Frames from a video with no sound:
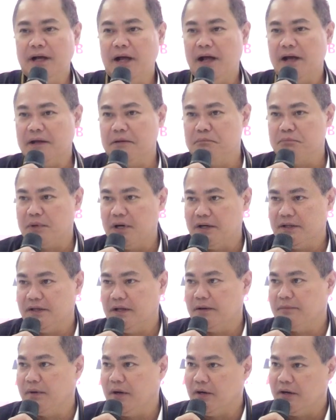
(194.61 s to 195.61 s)
aming
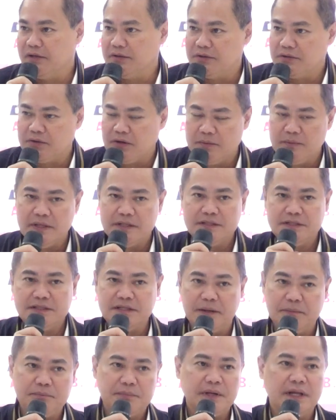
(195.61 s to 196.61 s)
partner, Mayor Dolores,
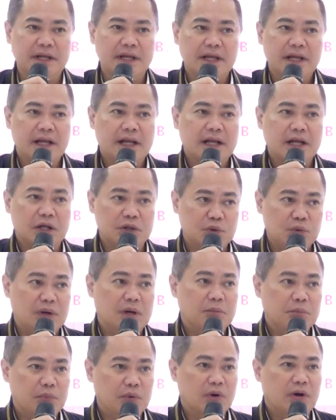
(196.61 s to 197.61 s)
siyempre
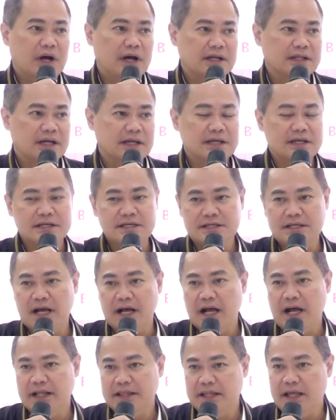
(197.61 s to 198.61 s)
patuwang po ka ng
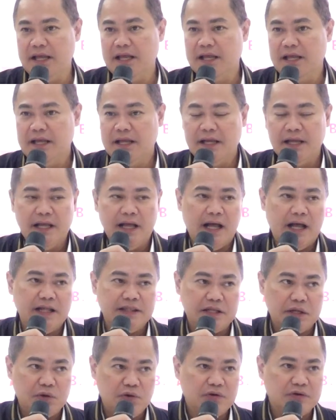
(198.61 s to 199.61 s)
isang ating ating